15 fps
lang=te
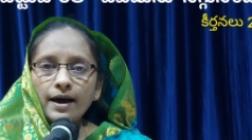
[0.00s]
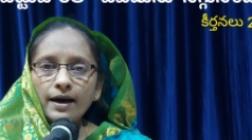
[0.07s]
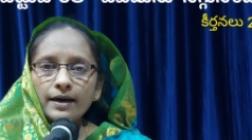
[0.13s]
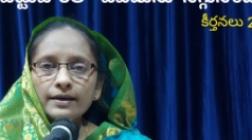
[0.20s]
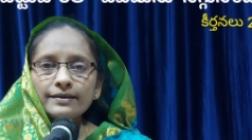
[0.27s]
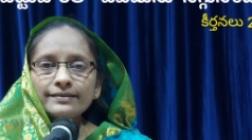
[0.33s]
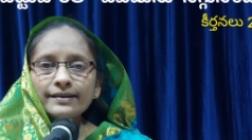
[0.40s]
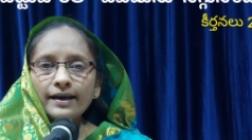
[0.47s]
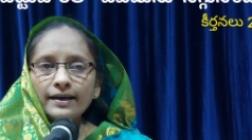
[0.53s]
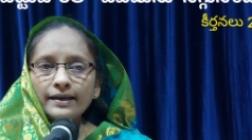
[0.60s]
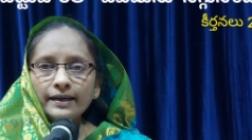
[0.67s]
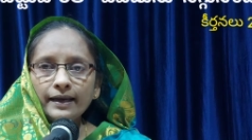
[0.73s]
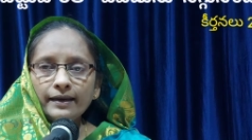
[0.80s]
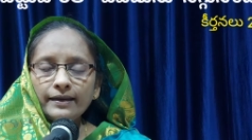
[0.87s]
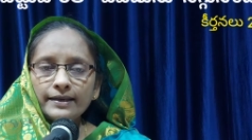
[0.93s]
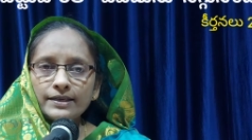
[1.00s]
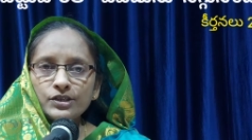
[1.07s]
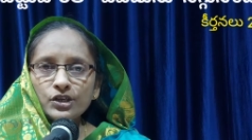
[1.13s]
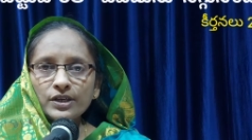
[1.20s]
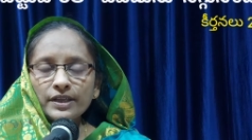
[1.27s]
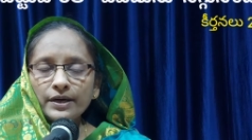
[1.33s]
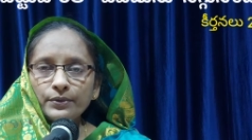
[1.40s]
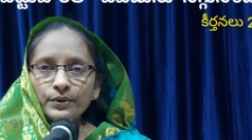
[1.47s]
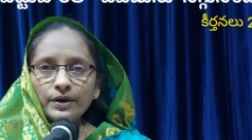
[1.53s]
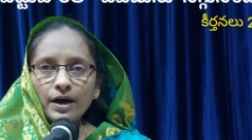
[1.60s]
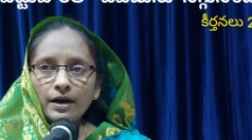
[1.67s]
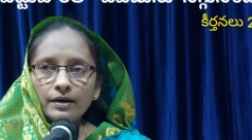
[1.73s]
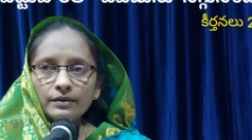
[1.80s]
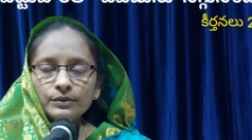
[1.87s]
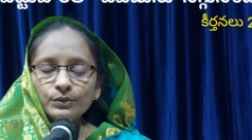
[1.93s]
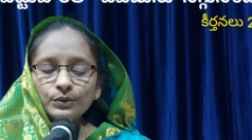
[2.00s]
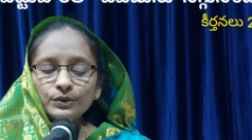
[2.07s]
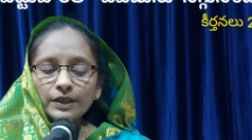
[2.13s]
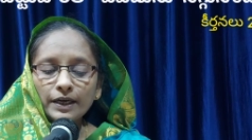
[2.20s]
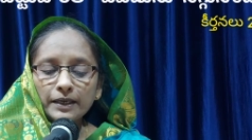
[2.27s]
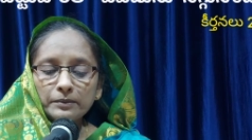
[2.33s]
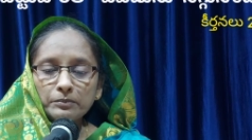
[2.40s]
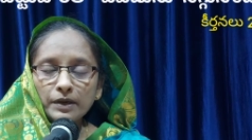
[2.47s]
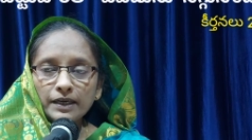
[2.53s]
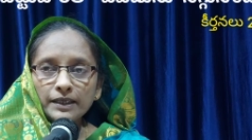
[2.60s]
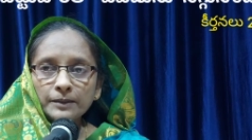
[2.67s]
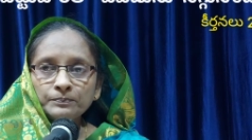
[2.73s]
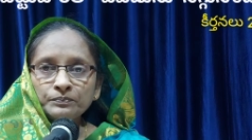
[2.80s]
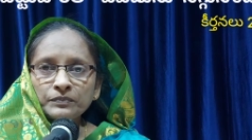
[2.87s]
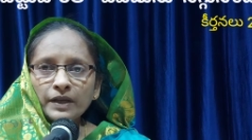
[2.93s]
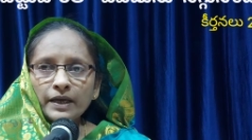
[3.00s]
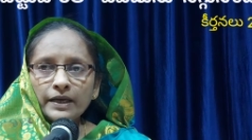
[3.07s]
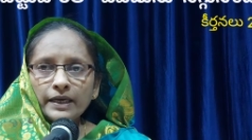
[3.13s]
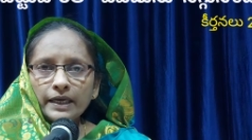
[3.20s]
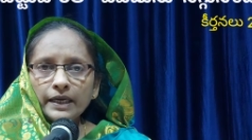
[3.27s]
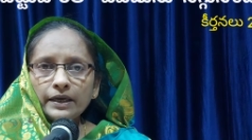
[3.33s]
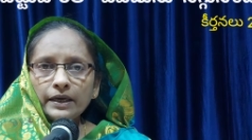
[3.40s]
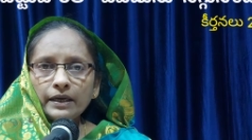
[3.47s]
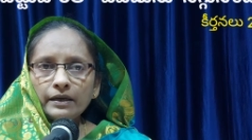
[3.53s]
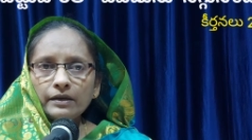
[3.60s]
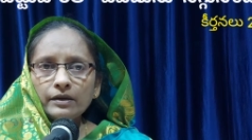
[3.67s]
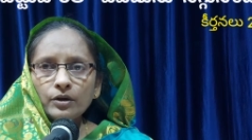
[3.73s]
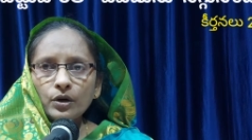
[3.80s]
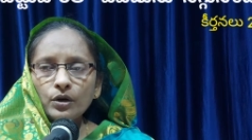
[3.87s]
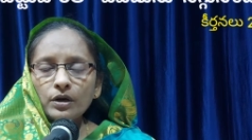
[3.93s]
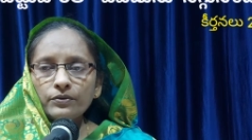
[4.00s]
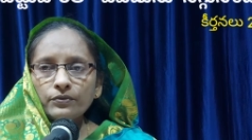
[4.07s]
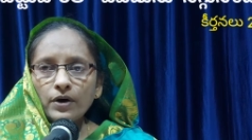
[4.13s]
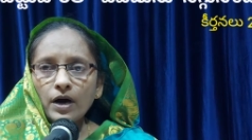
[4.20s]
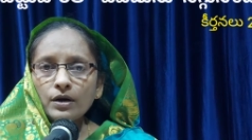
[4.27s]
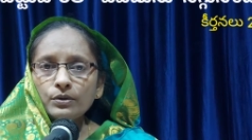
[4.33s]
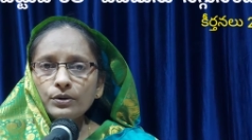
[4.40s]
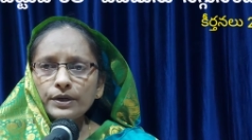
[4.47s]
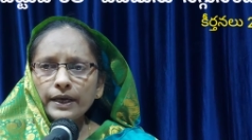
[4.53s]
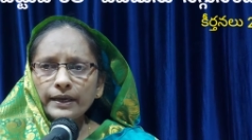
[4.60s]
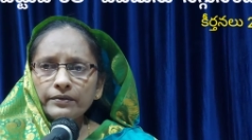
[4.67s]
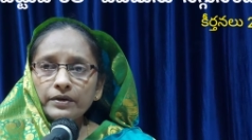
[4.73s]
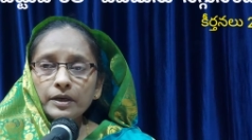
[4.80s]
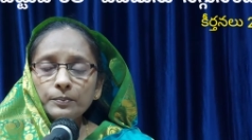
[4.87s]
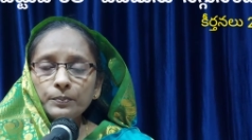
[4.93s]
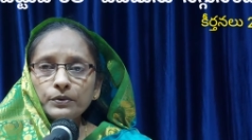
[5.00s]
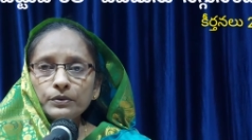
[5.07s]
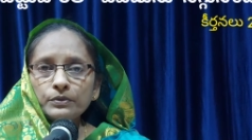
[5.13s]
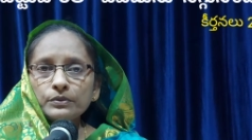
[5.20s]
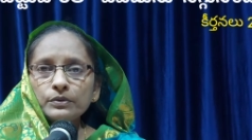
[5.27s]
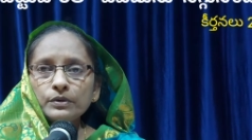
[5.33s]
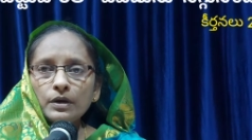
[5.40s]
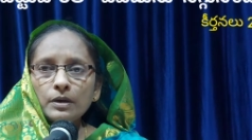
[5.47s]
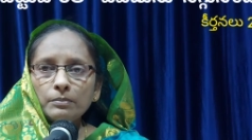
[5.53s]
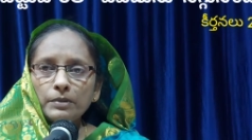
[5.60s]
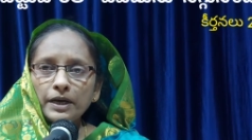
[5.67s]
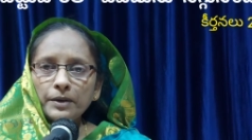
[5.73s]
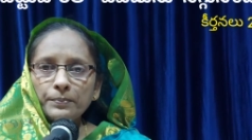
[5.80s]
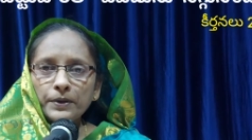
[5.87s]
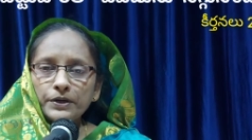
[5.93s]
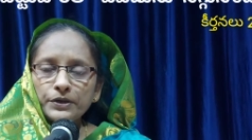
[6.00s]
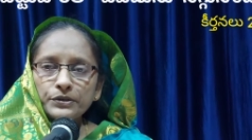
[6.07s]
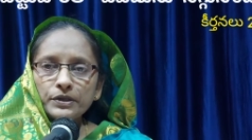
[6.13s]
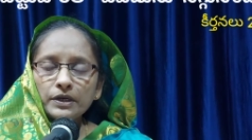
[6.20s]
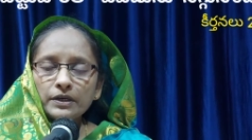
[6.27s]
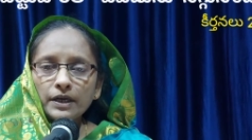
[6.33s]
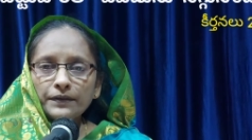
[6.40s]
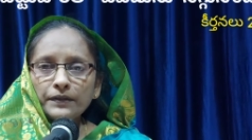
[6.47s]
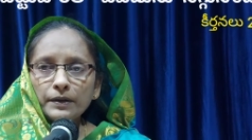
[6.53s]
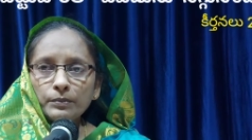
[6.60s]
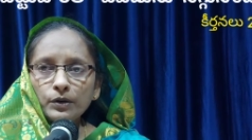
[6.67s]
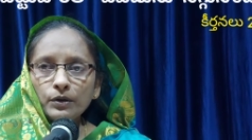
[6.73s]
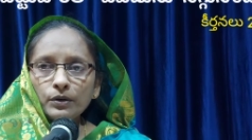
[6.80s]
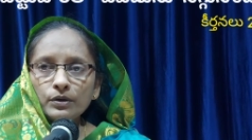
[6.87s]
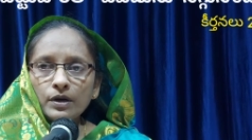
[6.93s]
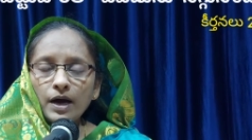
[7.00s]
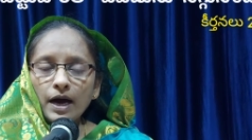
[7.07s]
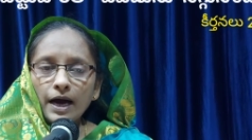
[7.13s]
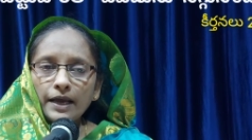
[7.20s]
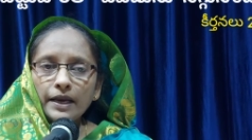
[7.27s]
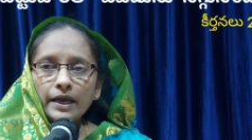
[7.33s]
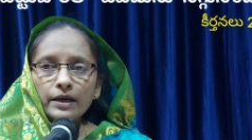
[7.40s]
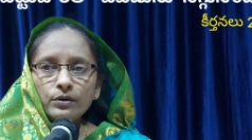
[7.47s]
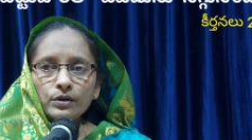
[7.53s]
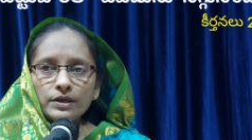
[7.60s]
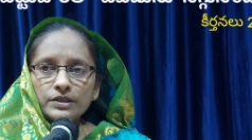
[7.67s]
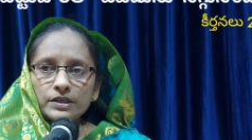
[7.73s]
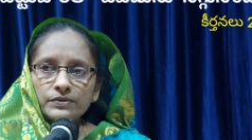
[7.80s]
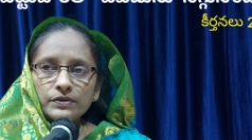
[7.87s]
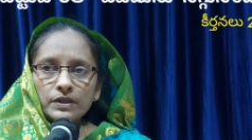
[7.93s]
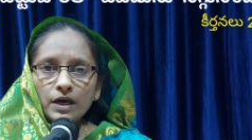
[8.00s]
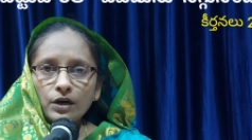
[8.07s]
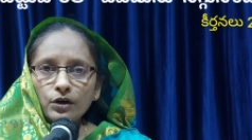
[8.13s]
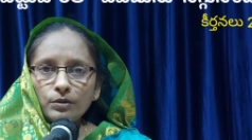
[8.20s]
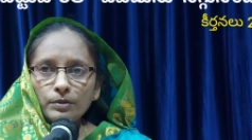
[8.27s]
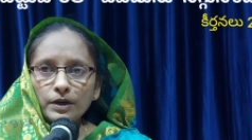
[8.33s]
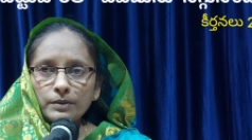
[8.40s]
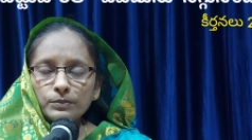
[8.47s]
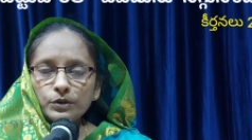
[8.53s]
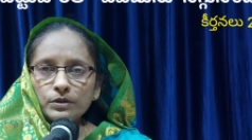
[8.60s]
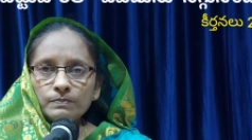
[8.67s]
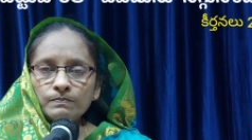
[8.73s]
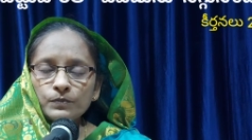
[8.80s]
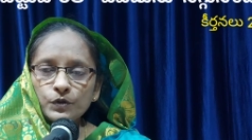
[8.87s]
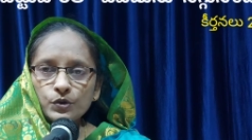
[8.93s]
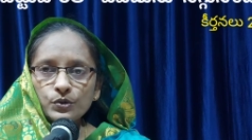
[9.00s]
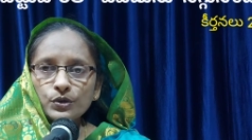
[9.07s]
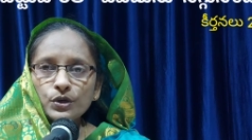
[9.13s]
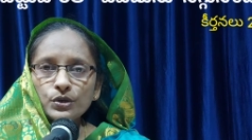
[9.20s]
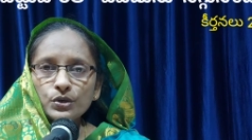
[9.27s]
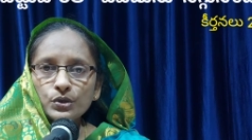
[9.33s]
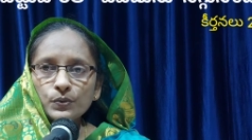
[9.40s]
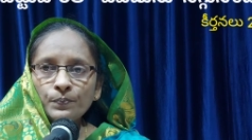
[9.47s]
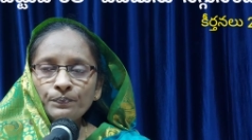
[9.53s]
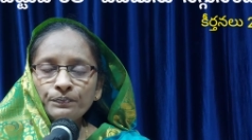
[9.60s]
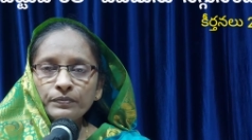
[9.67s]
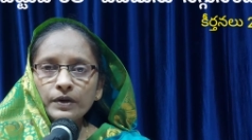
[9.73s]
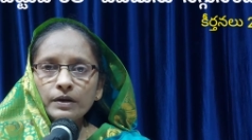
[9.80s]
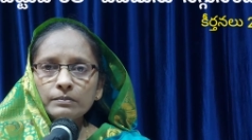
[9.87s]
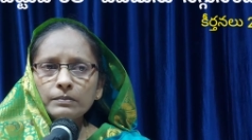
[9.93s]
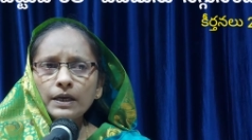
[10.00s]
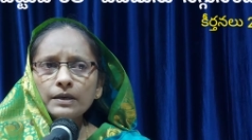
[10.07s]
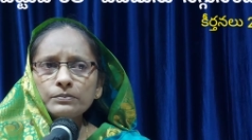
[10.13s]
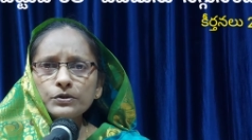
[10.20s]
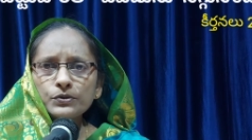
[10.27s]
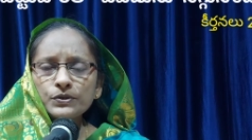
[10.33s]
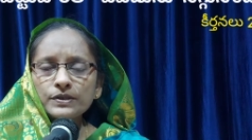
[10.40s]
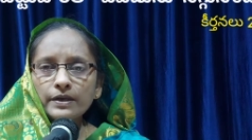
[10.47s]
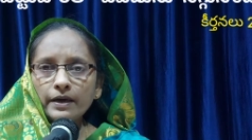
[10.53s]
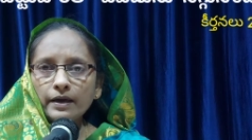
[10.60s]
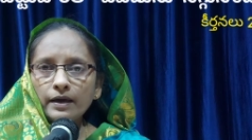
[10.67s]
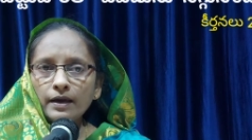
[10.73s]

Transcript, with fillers: ఆనందాన్ని ఇచ్చే దేవుడుగా ఉంటాడనమాట ఈ యొక్క వాక్కు నెరవేర్పును మన పరిశుద్ధ గ్రంథంలో అనేకుల జీవితాల్లో మనము చూడొచ్చు మనం చూస్తే